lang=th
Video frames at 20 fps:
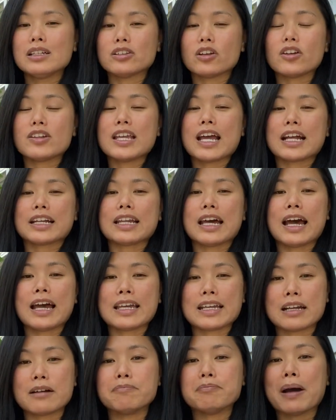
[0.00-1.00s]
จอยอยากได้
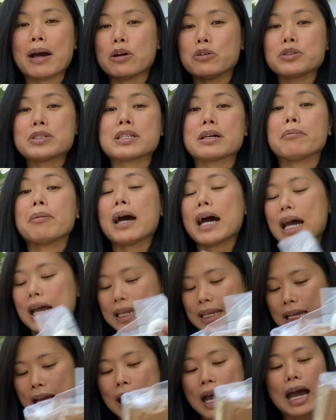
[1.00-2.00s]
กระเป๋าสะพา
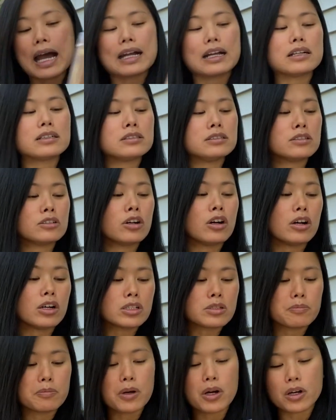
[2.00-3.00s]
ยข้างก็คือ
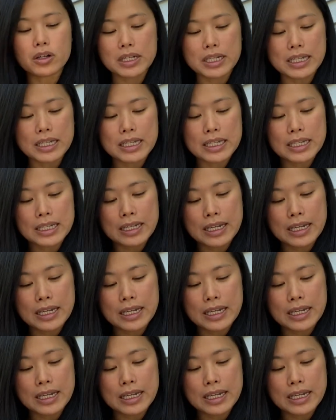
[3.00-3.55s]
cross body